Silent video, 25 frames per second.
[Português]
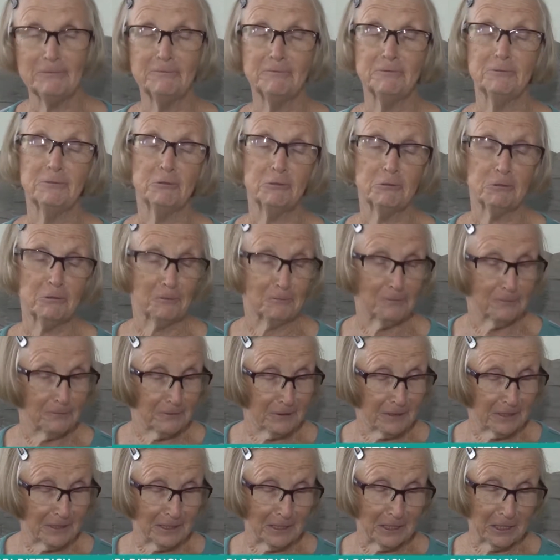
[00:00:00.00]
vou
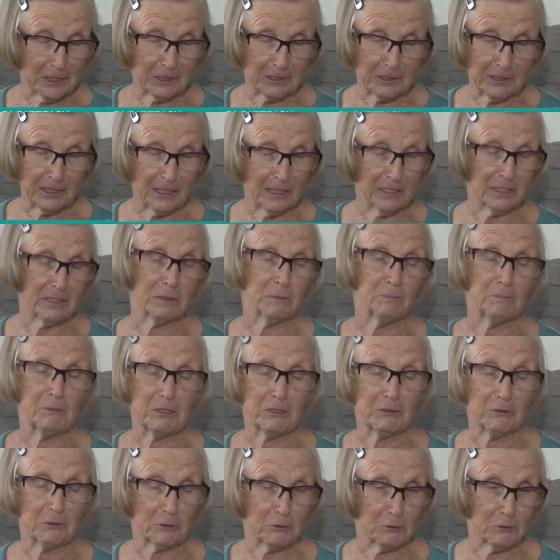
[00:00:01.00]
convidar as
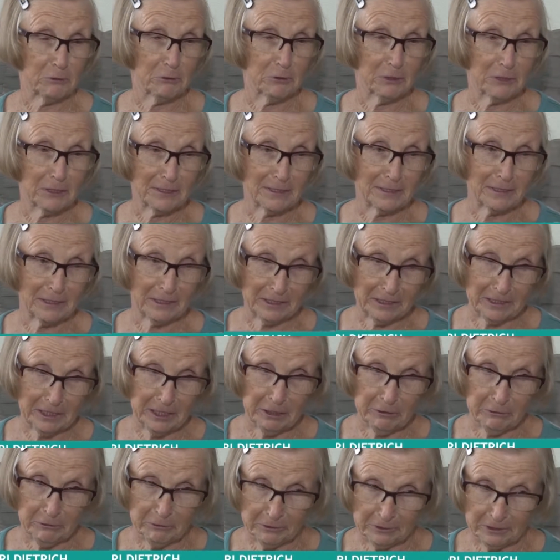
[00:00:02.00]
pessoas que
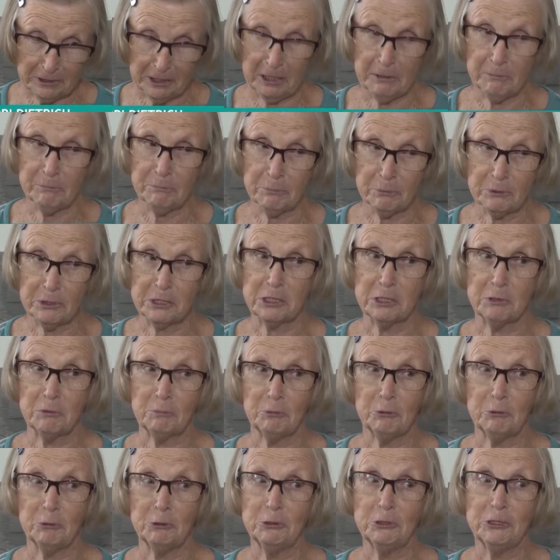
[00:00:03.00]
têm tempo
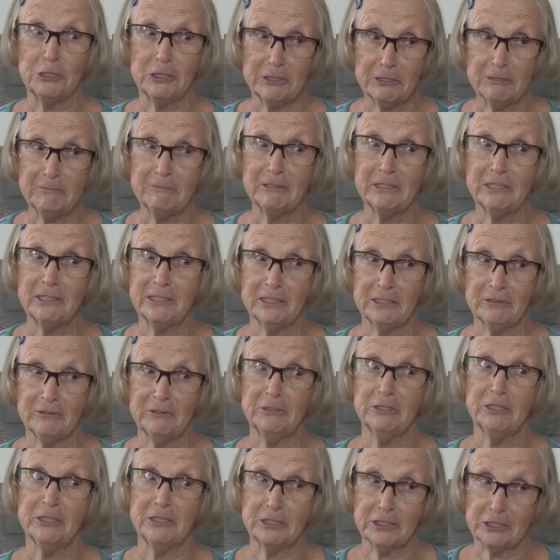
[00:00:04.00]
disponível,
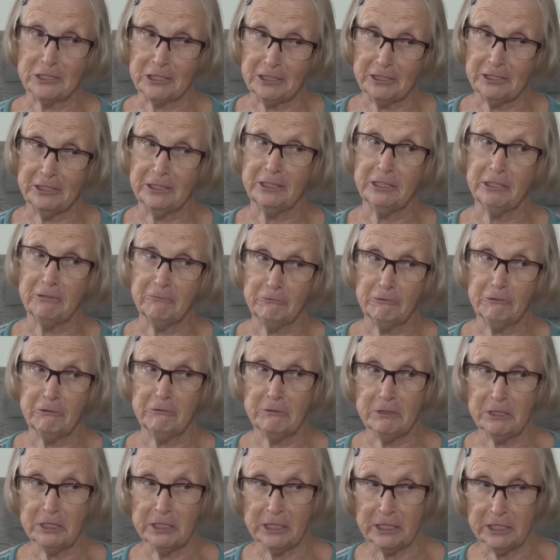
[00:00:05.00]
agora janeiro e
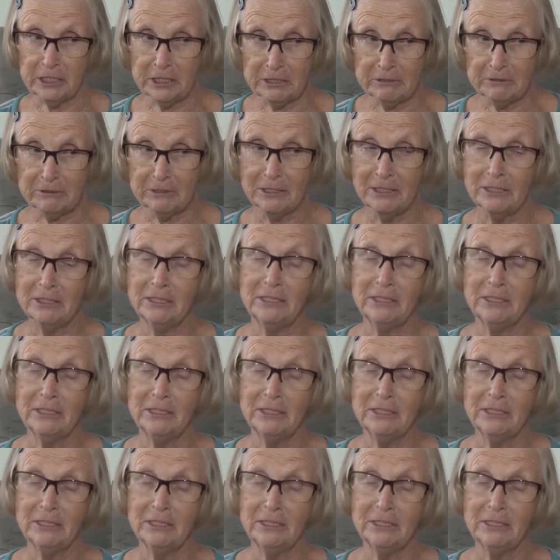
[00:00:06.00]
fevereiro,